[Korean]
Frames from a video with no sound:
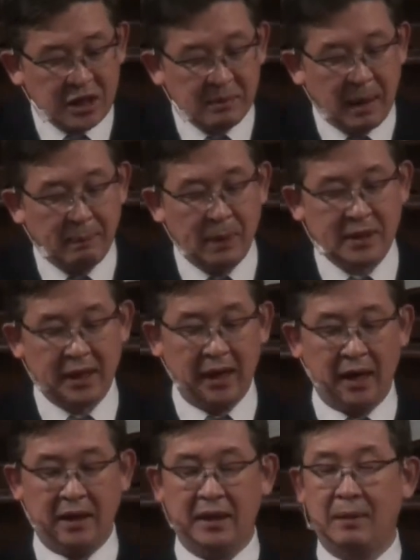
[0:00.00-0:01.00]
살아계심
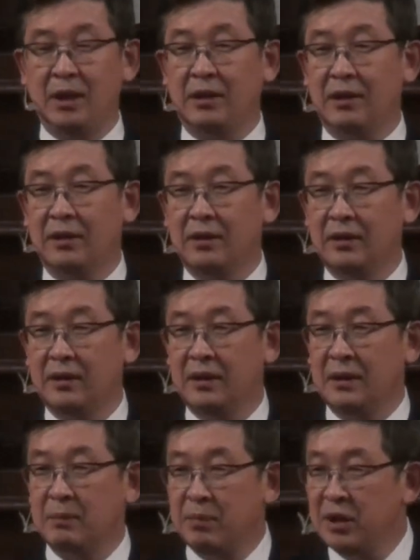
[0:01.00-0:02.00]
앞에 살아간다면
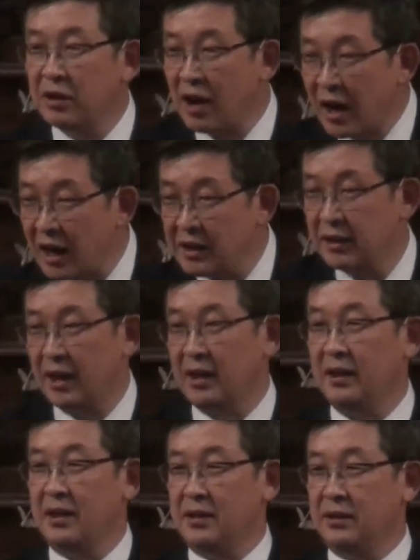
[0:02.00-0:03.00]
변화가
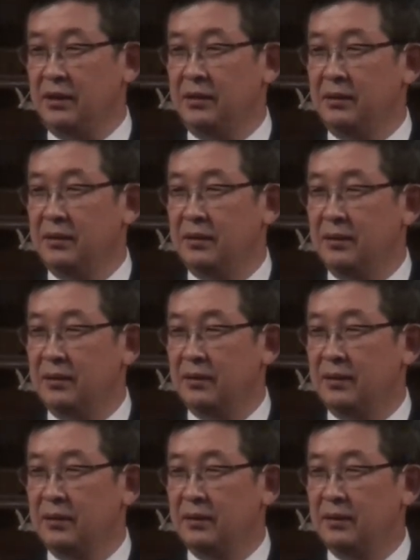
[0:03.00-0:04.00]
일어나게 돼 있어요.
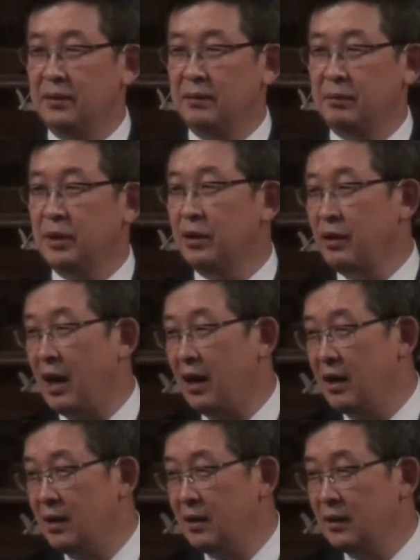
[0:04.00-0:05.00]

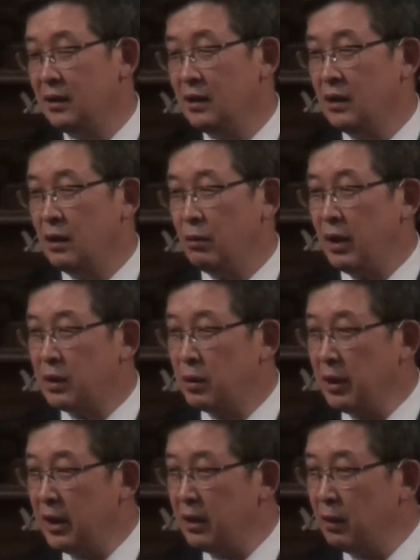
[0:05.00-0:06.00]
변화.
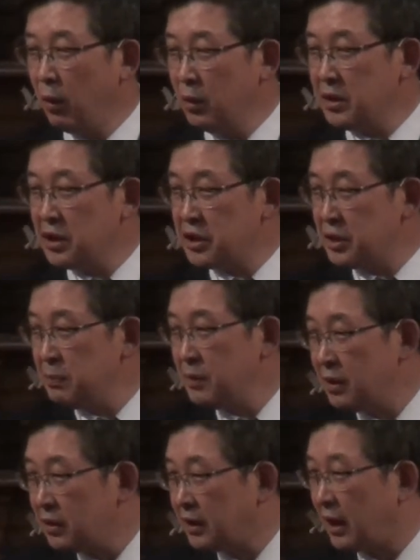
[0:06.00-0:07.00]
왜 교회를 5년,
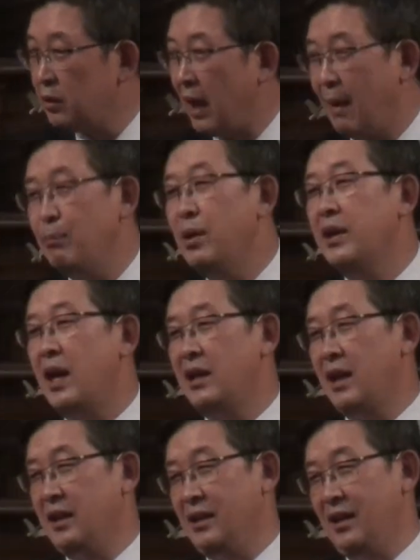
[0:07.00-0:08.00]
10년을 다녀도 안
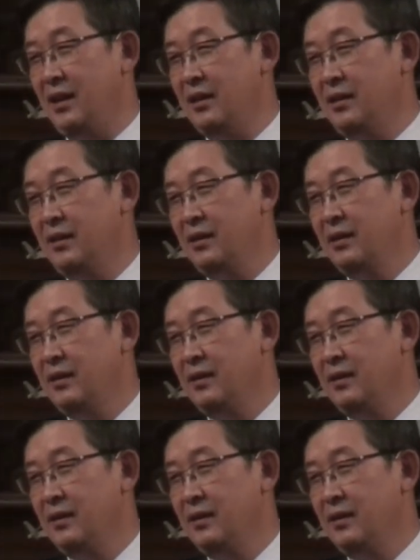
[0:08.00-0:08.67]
변하냐 이거야.